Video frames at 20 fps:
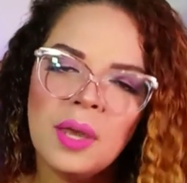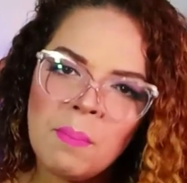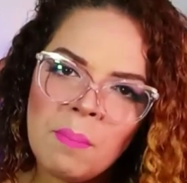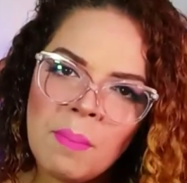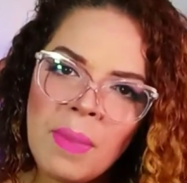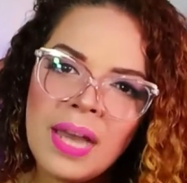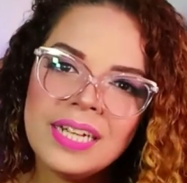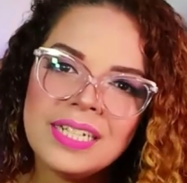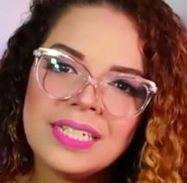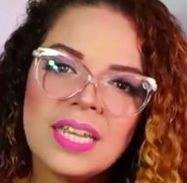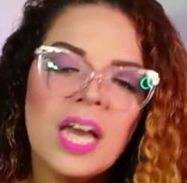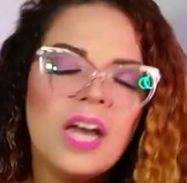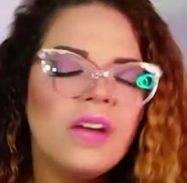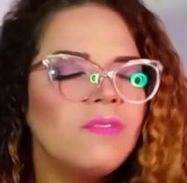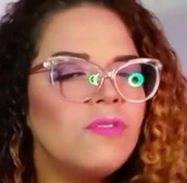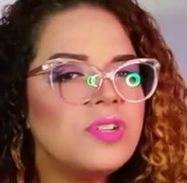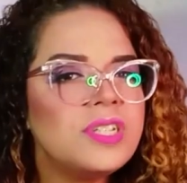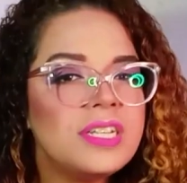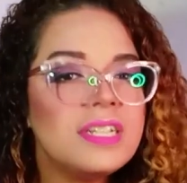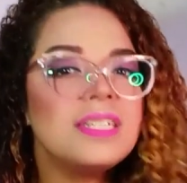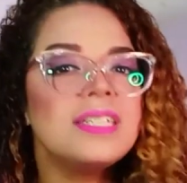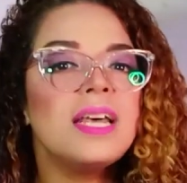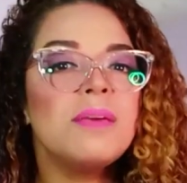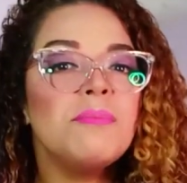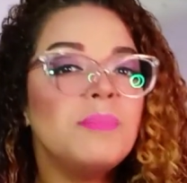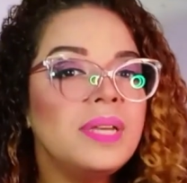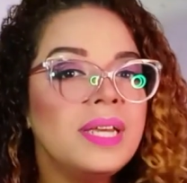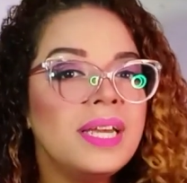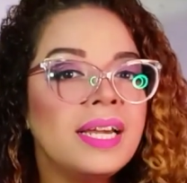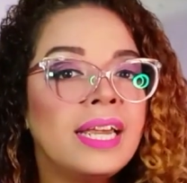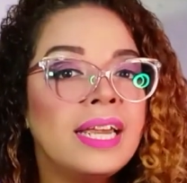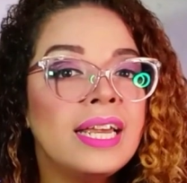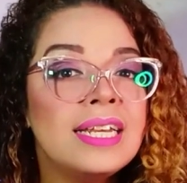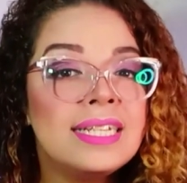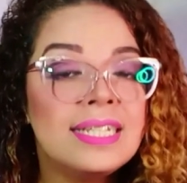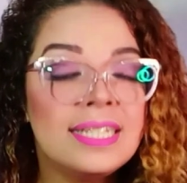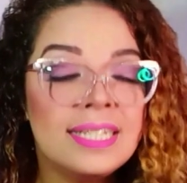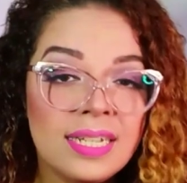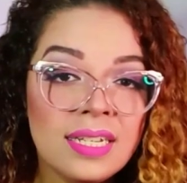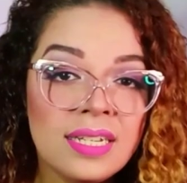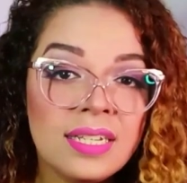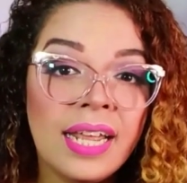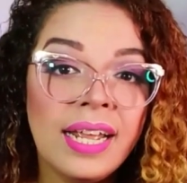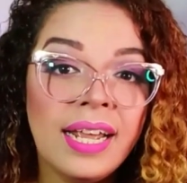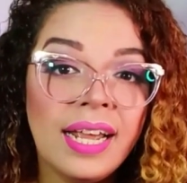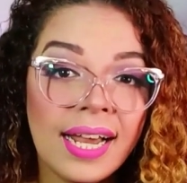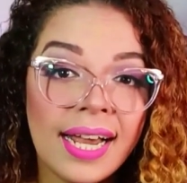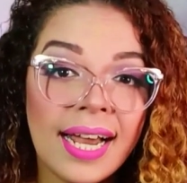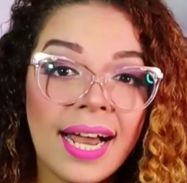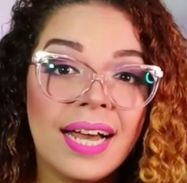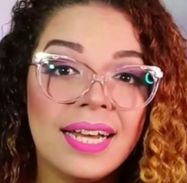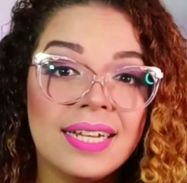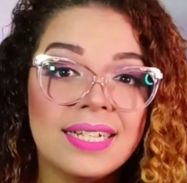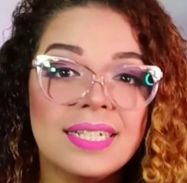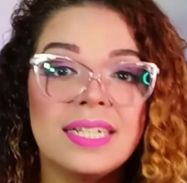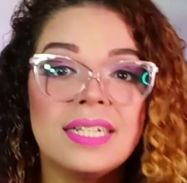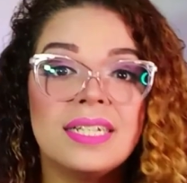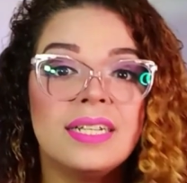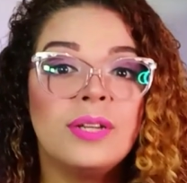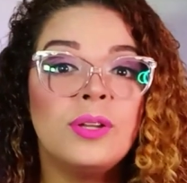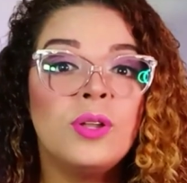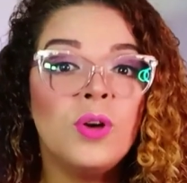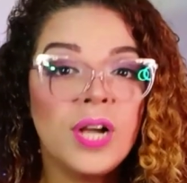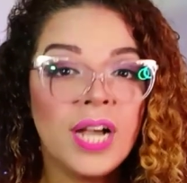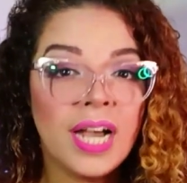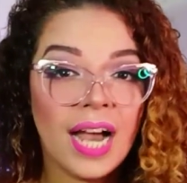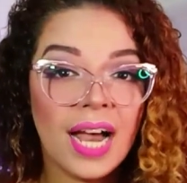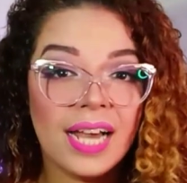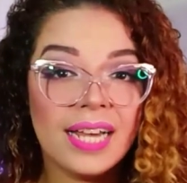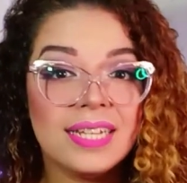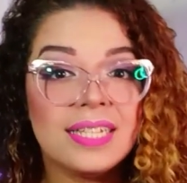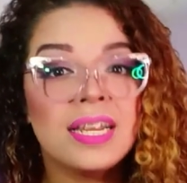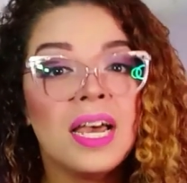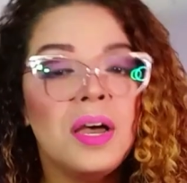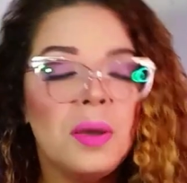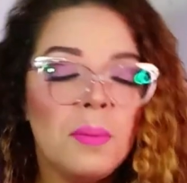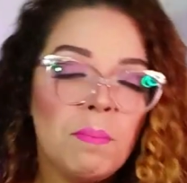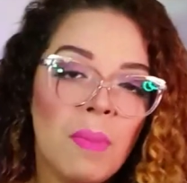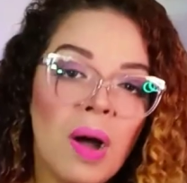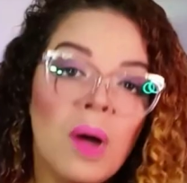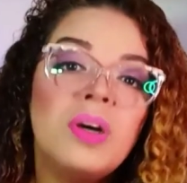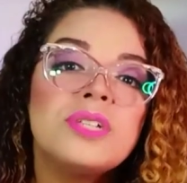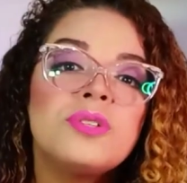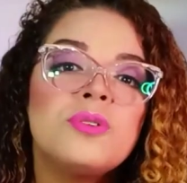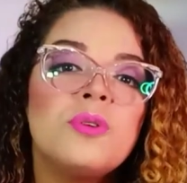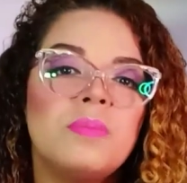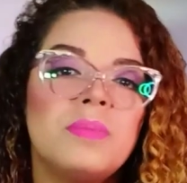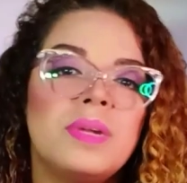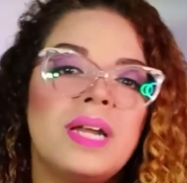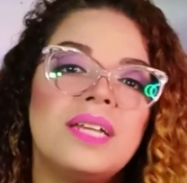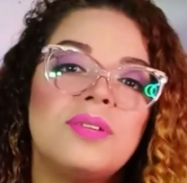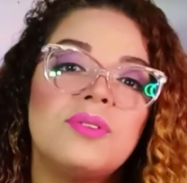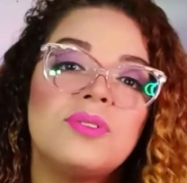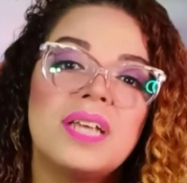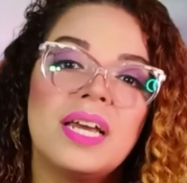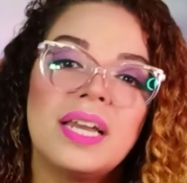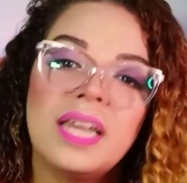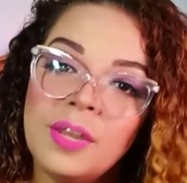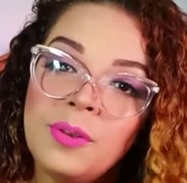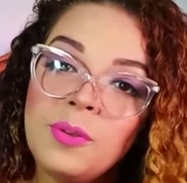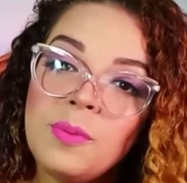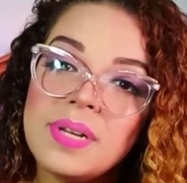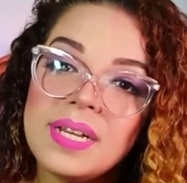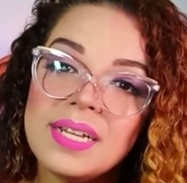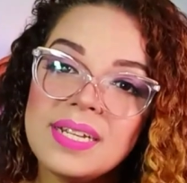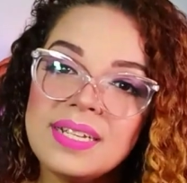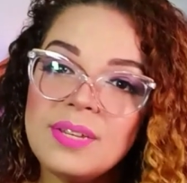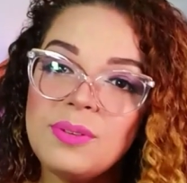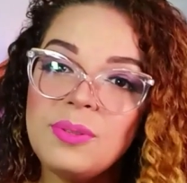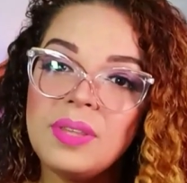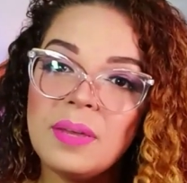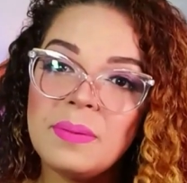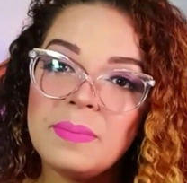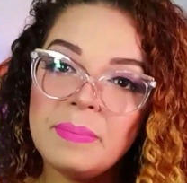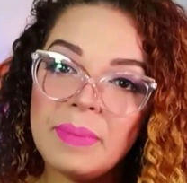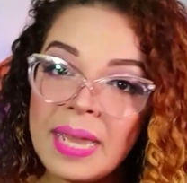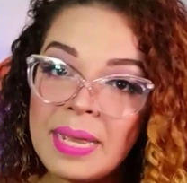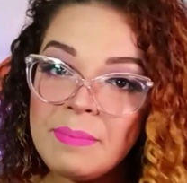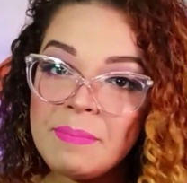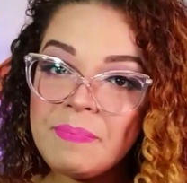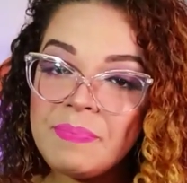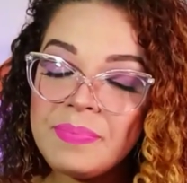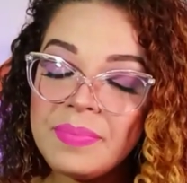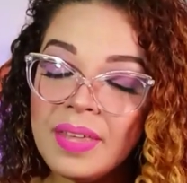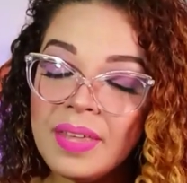Mas você sabia que existem casas e locais mal assombrados aqui no Brasil também?